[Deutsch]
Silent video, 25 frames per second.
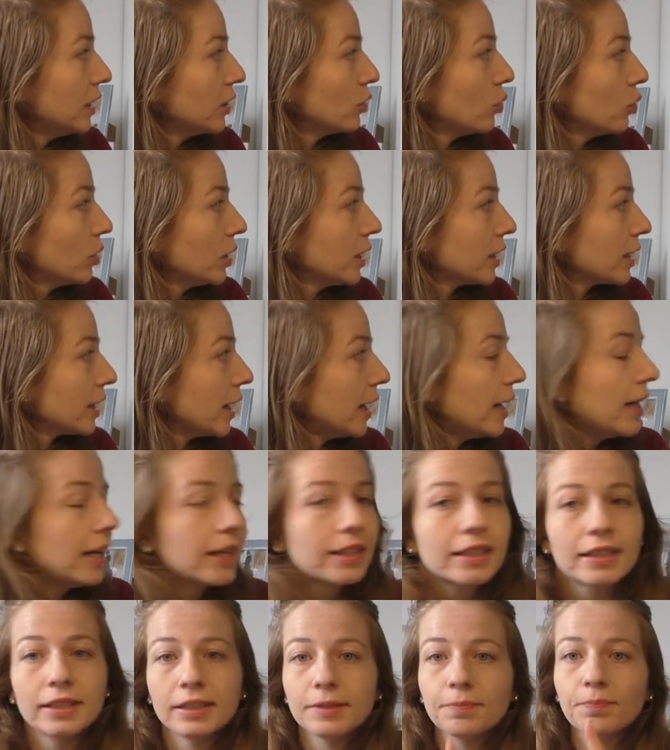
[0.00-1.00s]
Ich gucke
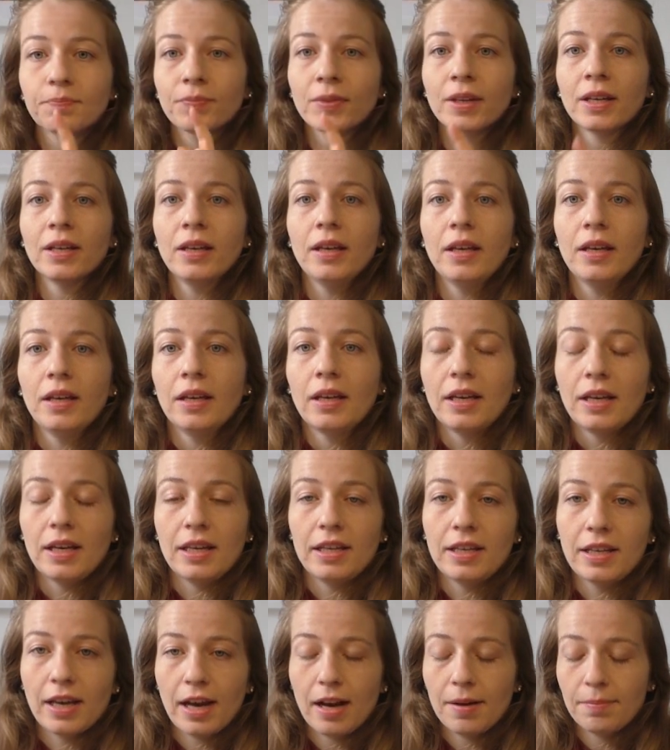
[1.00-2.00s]
gerade,
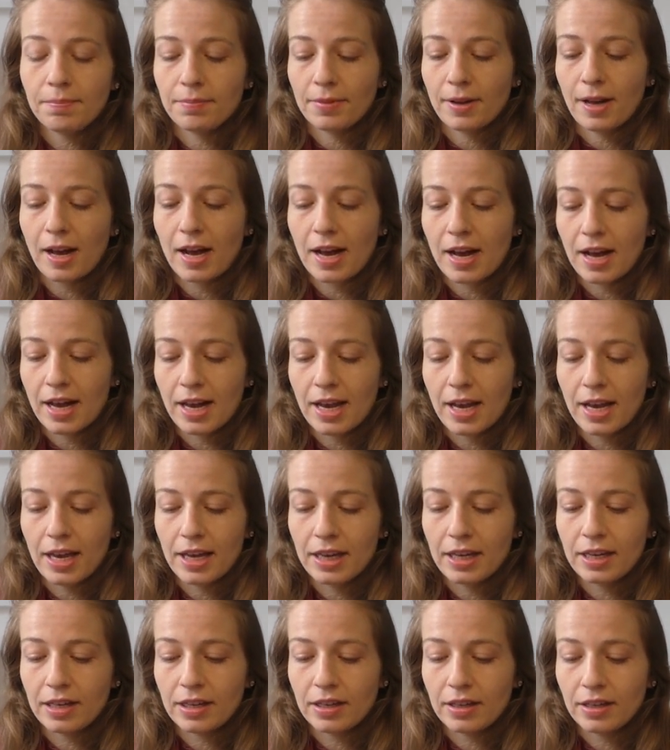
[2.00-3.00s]
ich habe
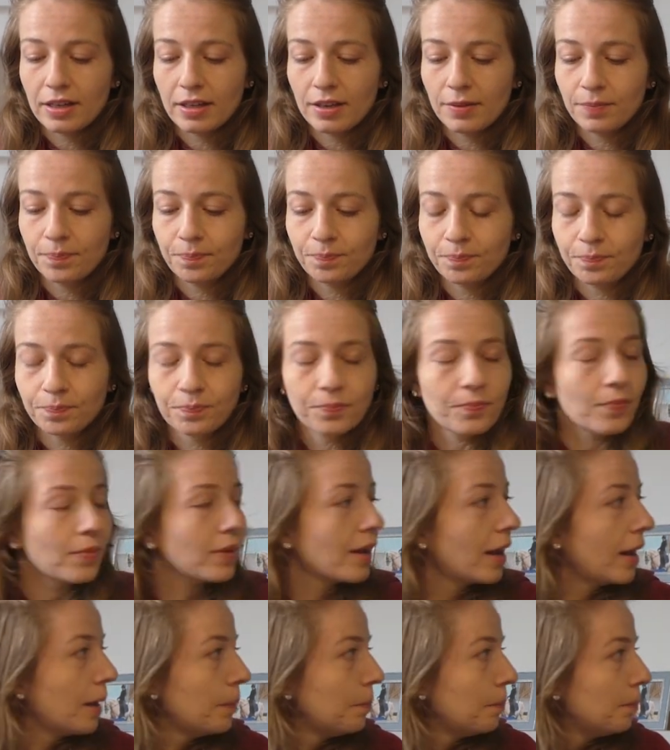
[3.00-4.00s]
einen
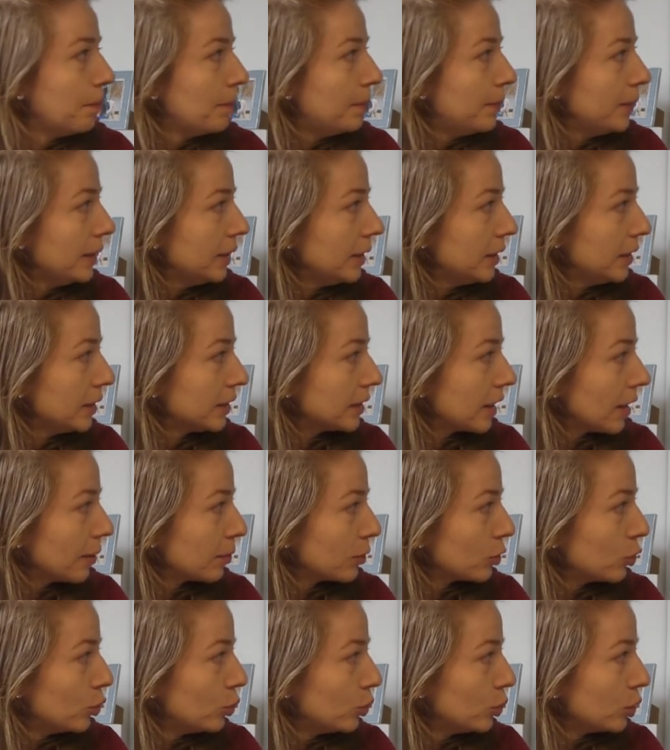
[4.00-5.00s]
ein Bild
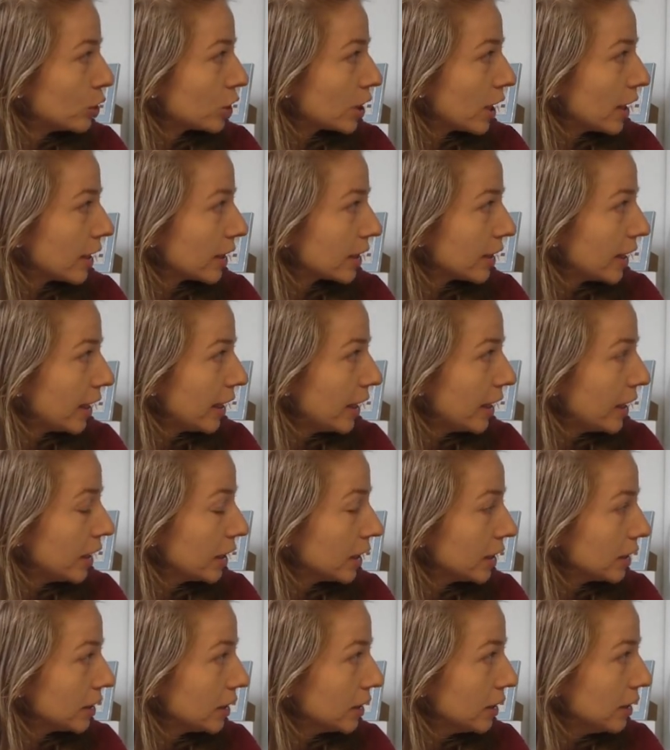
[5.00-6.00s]
am Kühlschrank
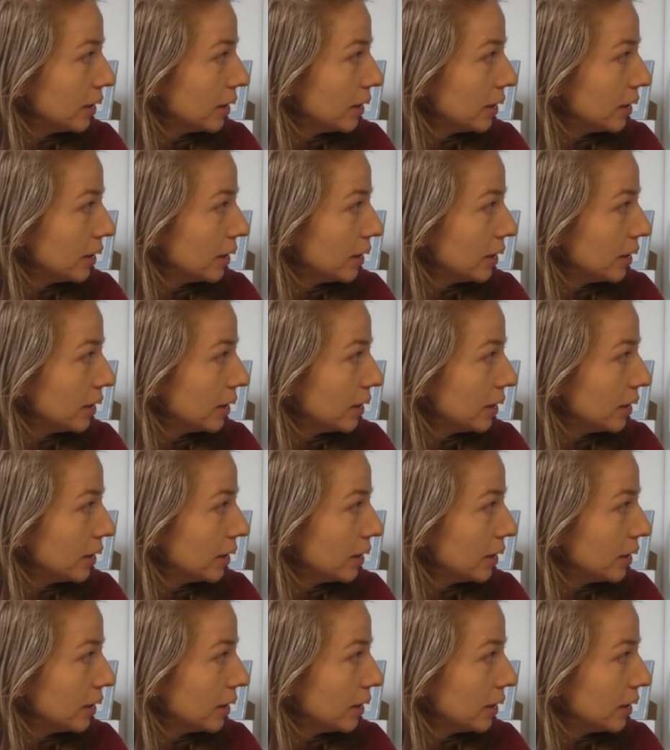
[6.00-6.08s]
hängen.